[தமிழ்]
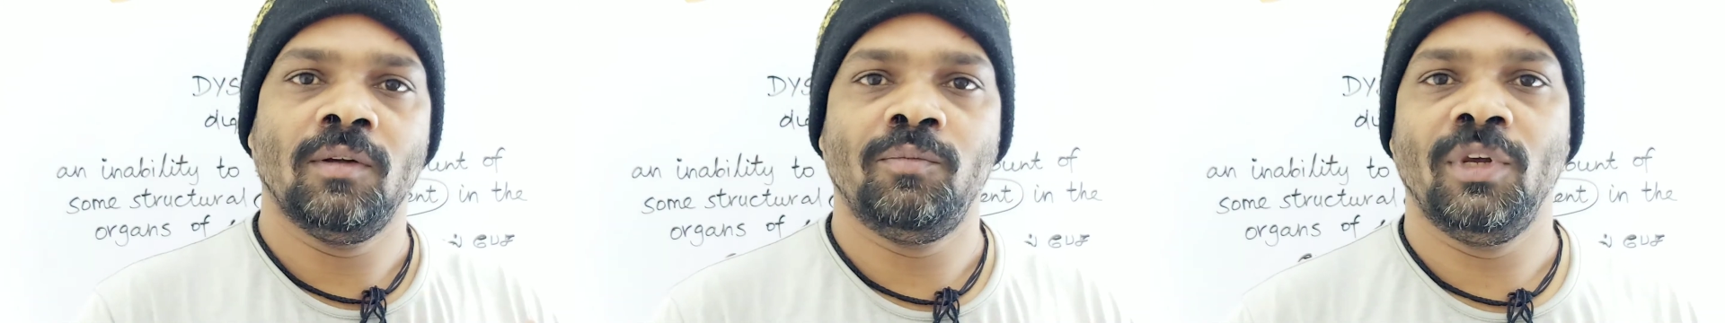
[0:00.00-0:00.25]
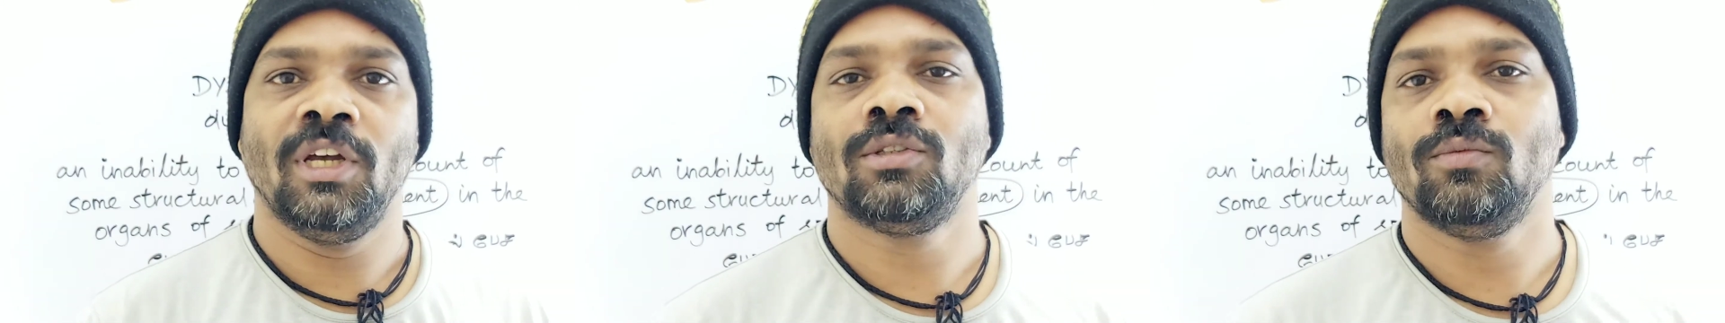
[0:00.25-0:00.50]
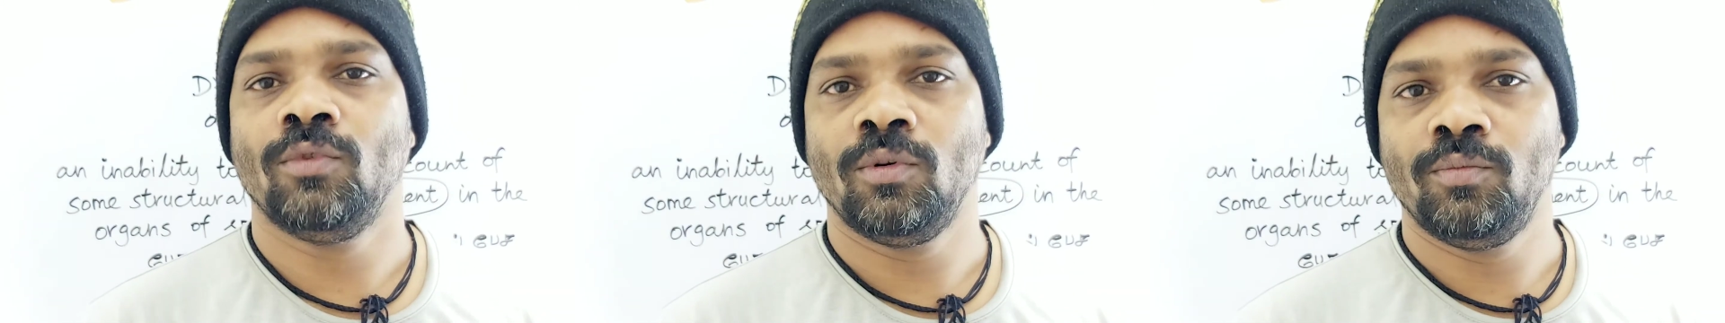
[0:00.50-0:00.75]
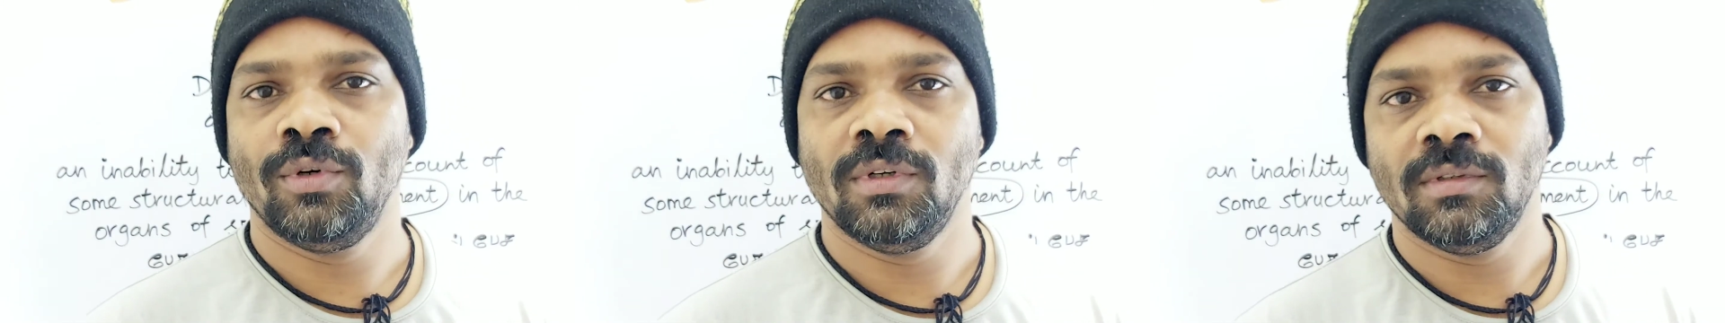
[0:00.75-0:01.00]
பேசும்
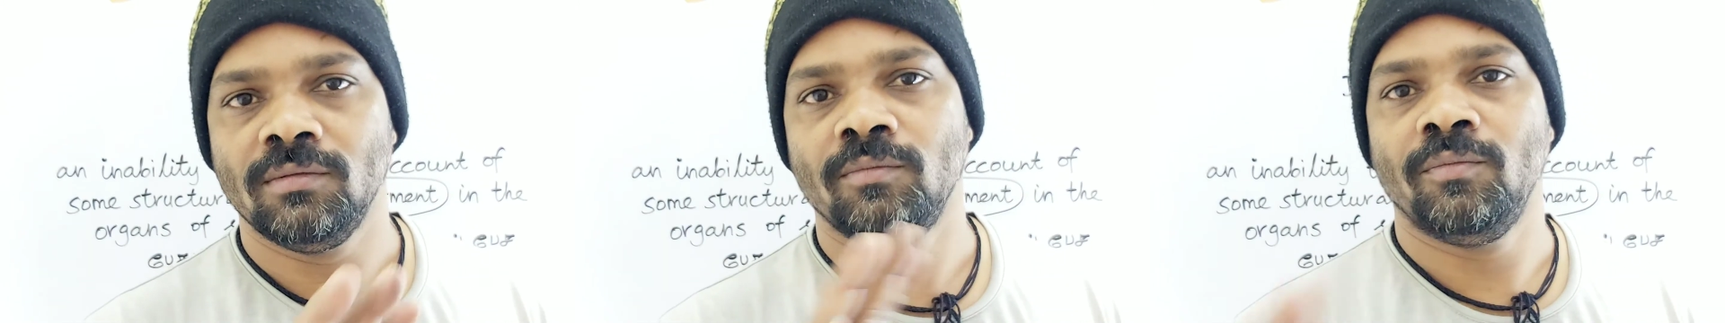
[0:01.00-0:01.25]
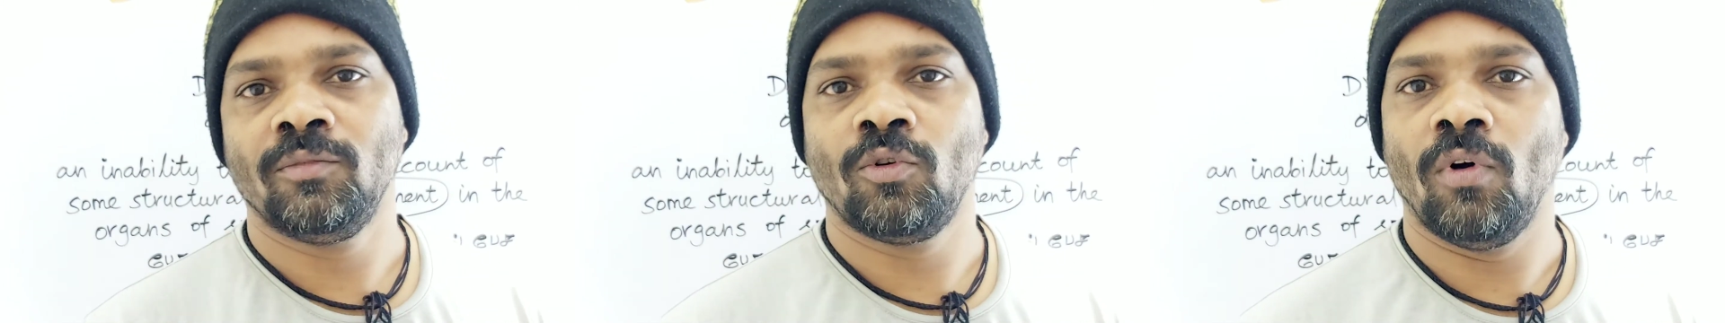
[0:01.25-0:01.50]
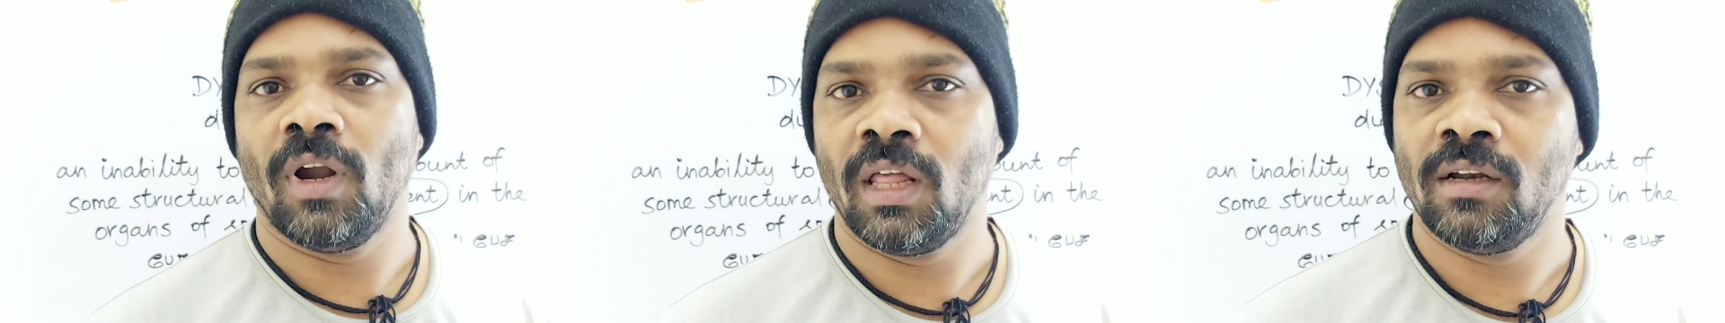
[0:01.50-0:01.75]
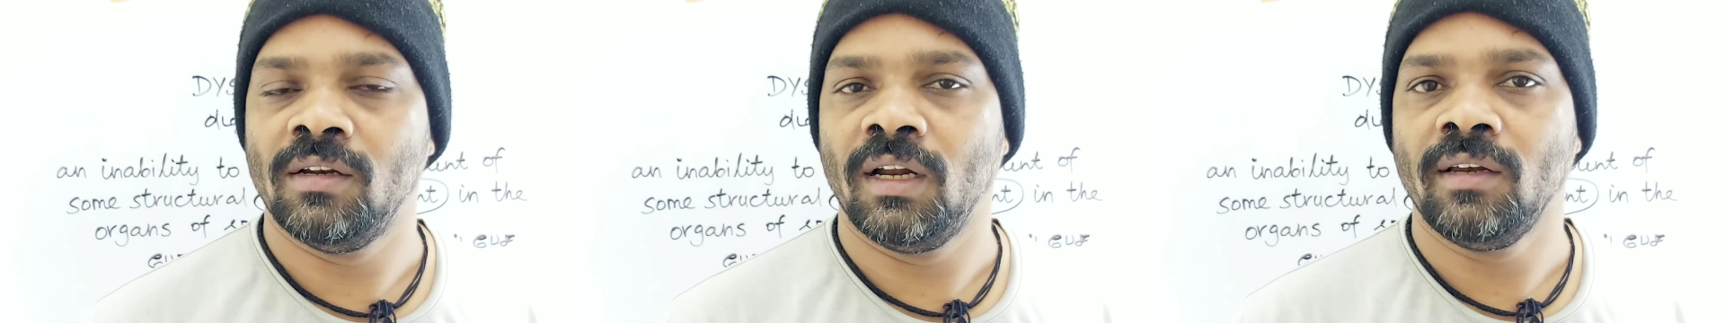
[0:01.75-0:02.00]
உறுப்பு
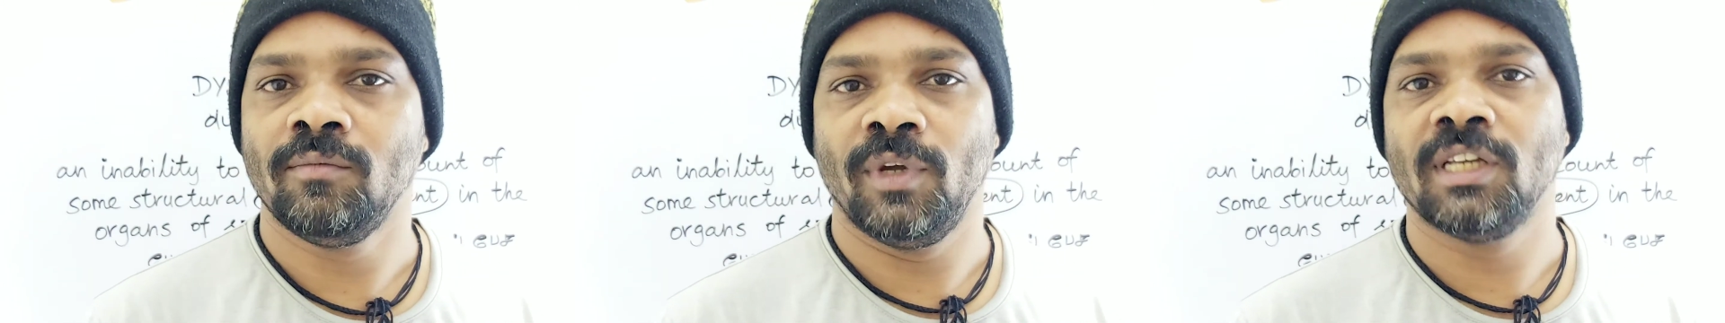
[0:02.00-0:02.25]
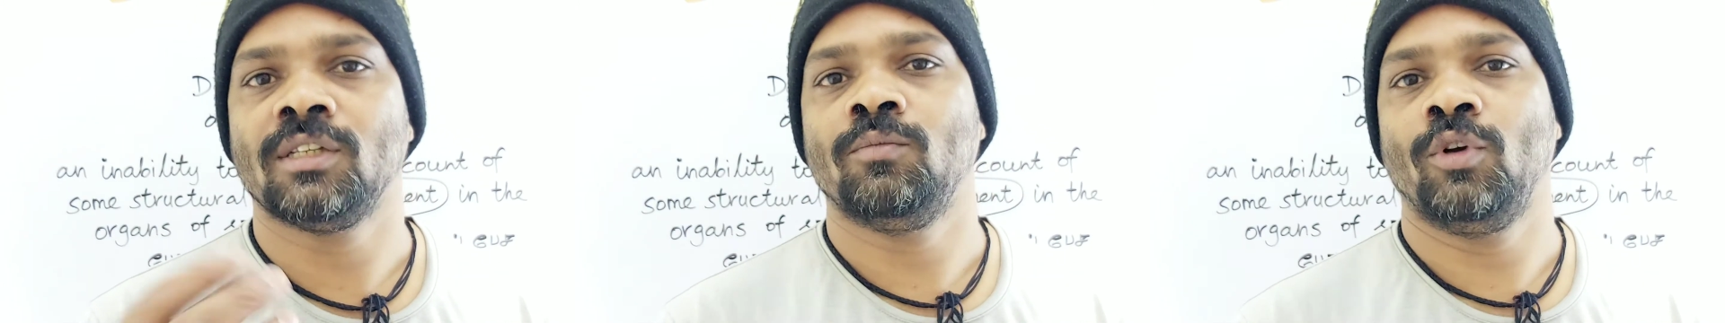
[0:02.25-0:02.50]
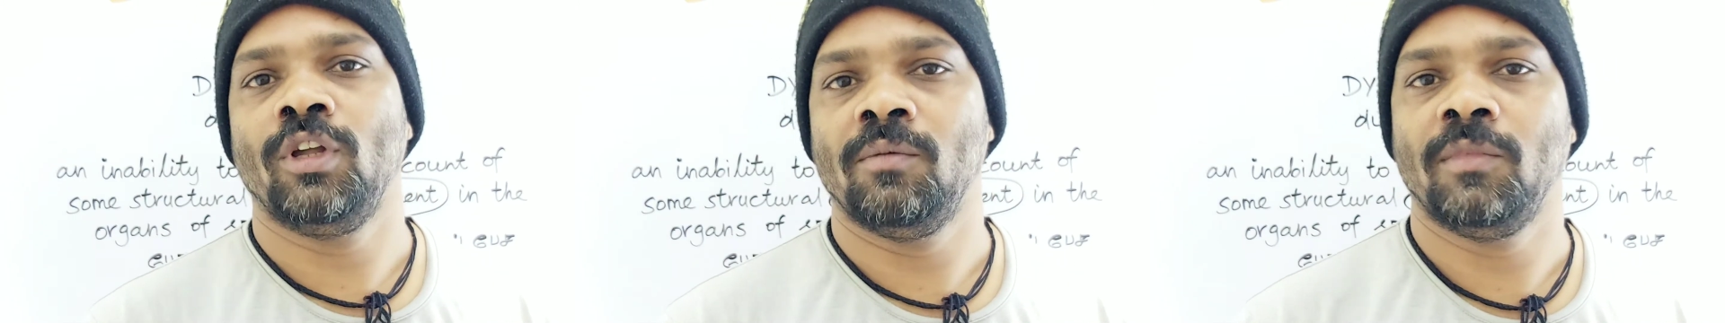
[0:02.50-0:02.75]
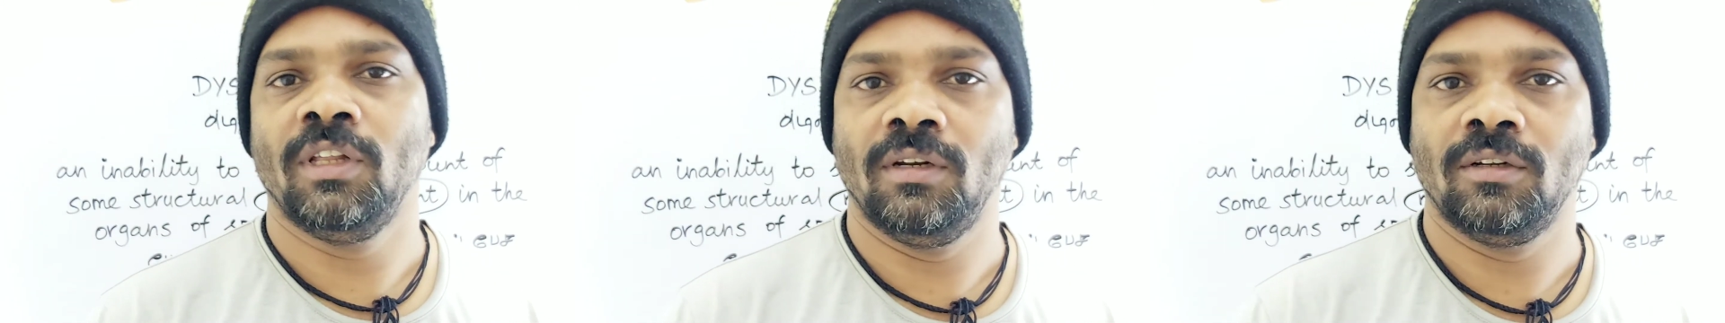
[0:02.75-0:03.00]
கோளாறினால் பேச
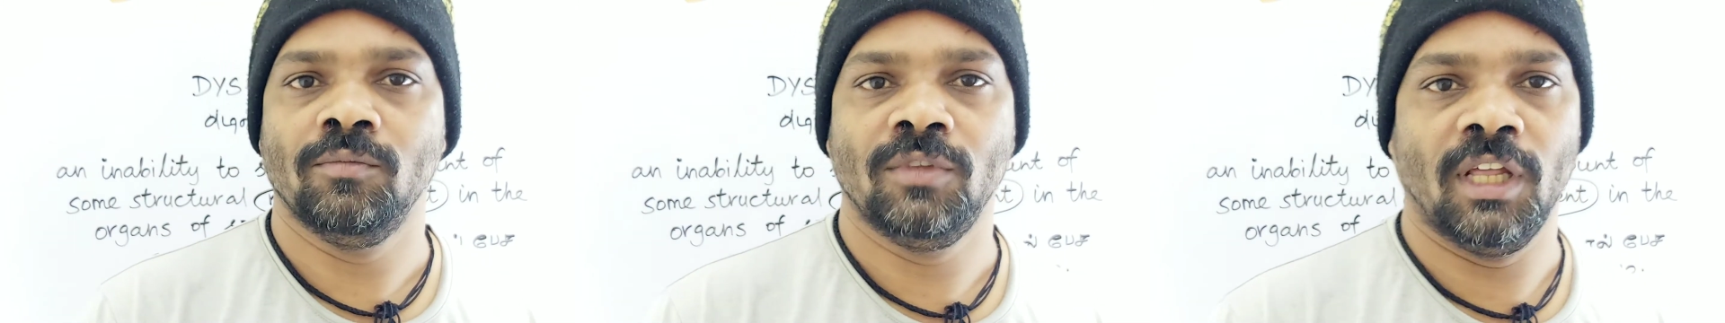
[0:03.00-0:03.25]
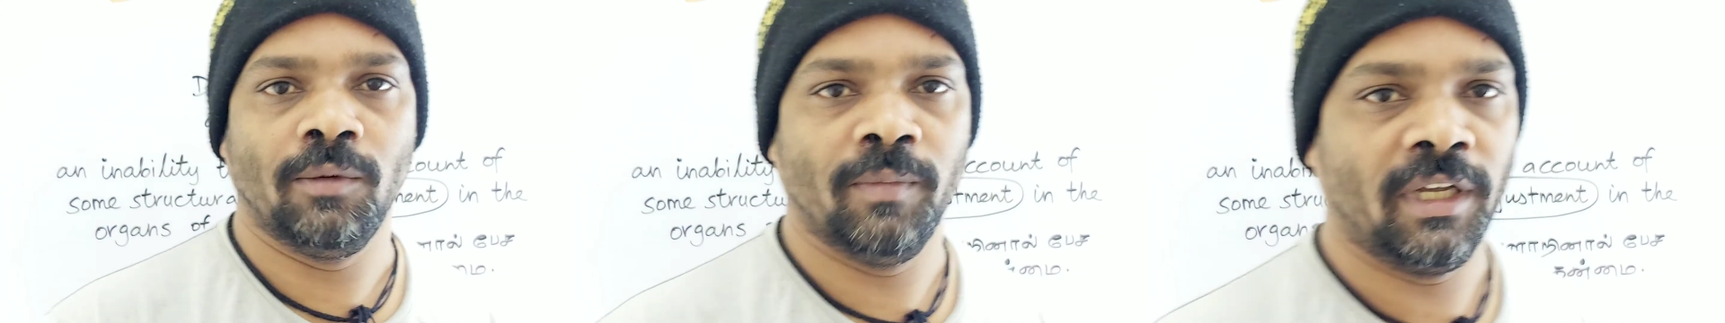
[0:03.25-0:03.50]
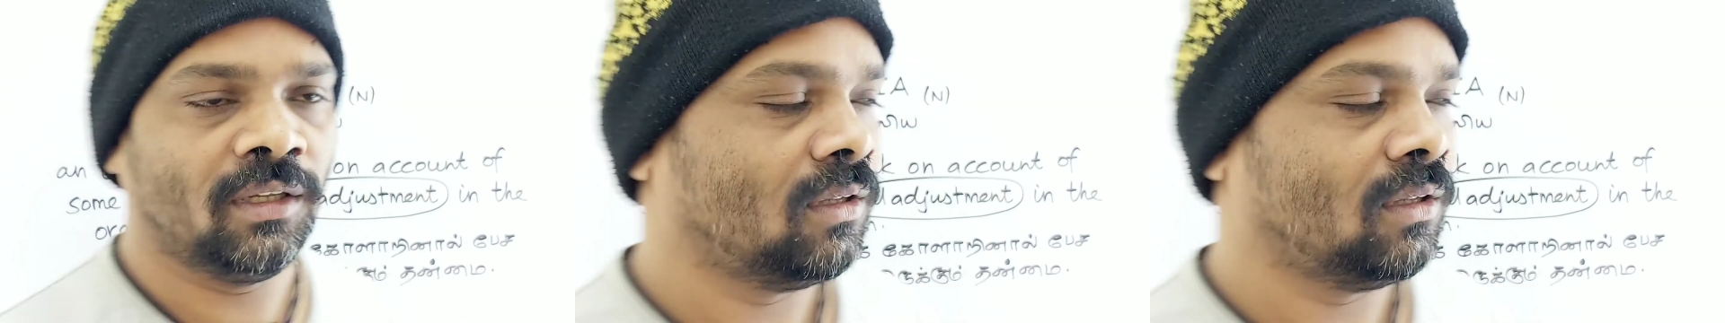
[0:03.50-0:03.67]
முடியாமல் இருக்கும் தன்மை